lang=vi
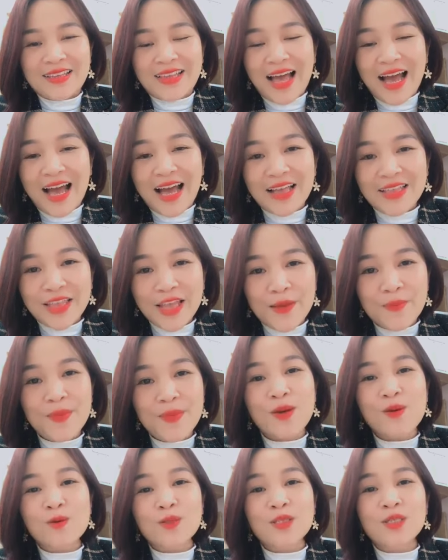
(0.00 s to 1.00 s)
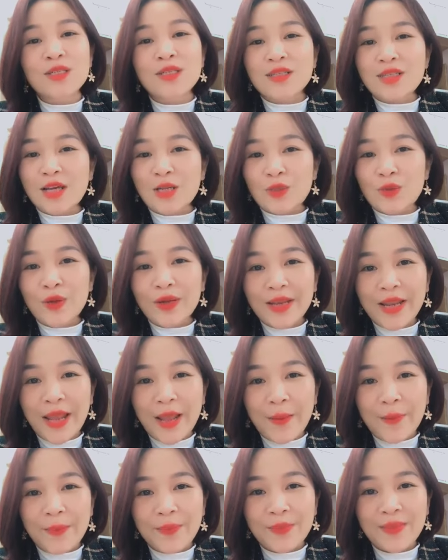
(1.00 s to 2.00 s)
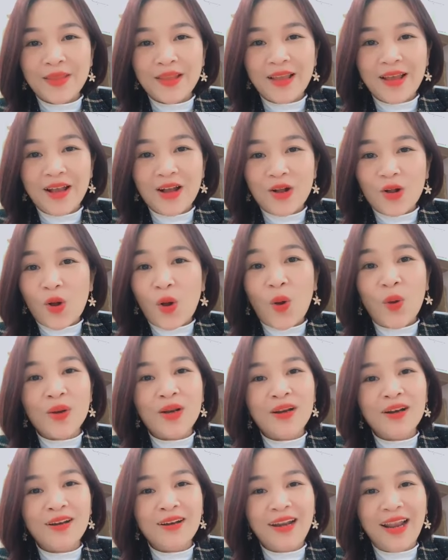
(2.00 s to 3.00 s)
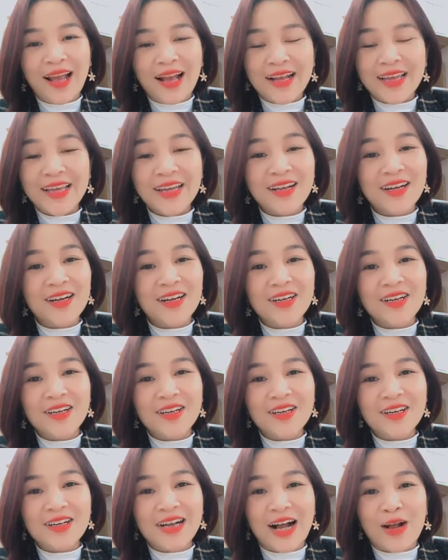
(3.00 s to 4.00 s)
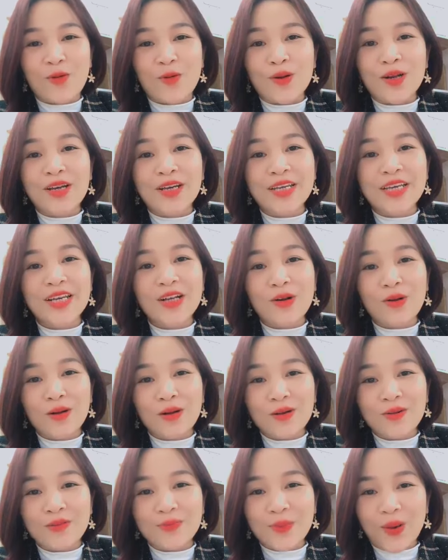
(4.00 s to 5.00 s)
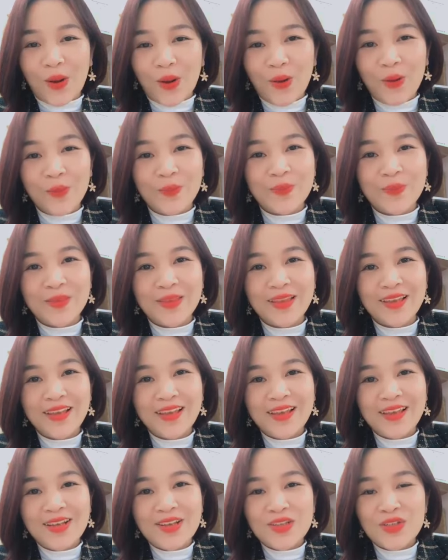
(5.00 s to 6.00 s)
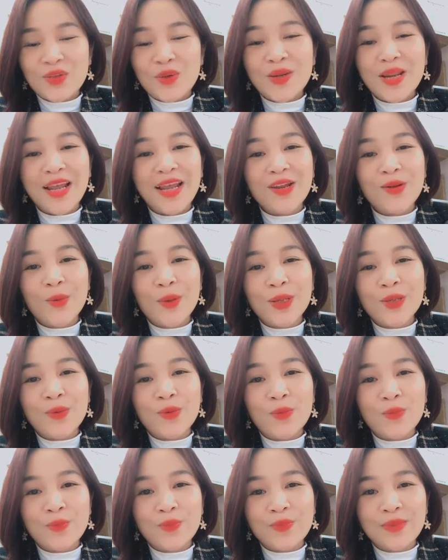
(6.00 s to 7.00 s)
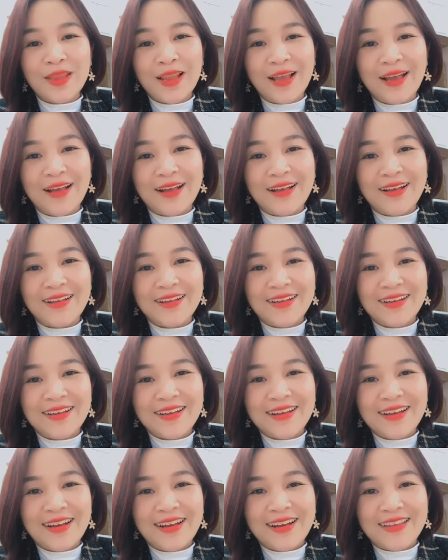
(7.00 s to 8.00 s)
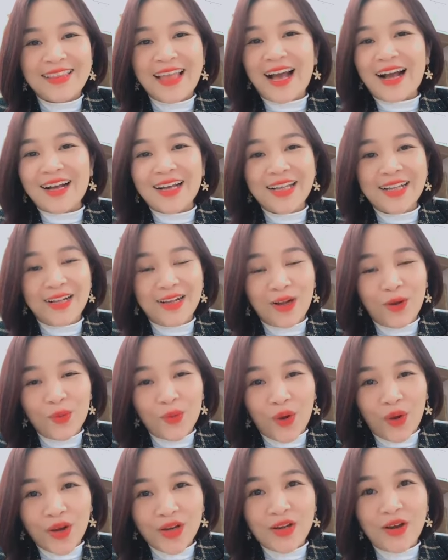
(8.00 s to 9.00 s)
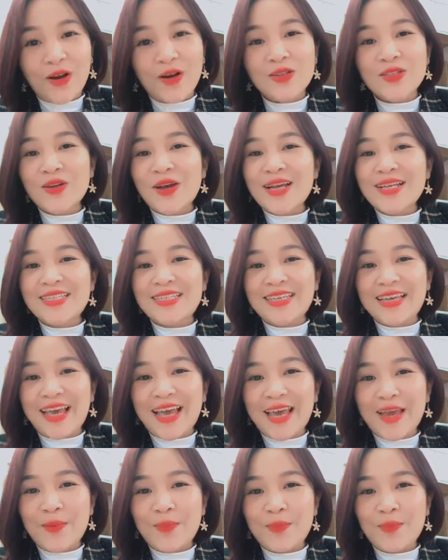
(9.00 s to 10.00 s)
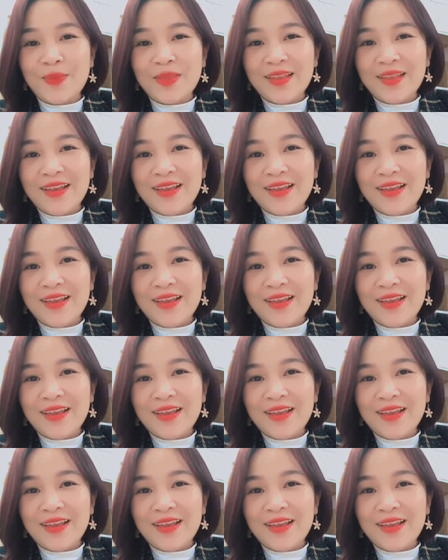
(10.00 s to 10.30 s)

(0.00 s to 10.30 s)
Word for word: Thà tìm hiểu sự thật suốt đêm còn hơn là nghi ngờ cả cuộc đời, nghi ngờ nó. Cho nên Oanh cũng tặng cái câu nói đó cho anh chị em,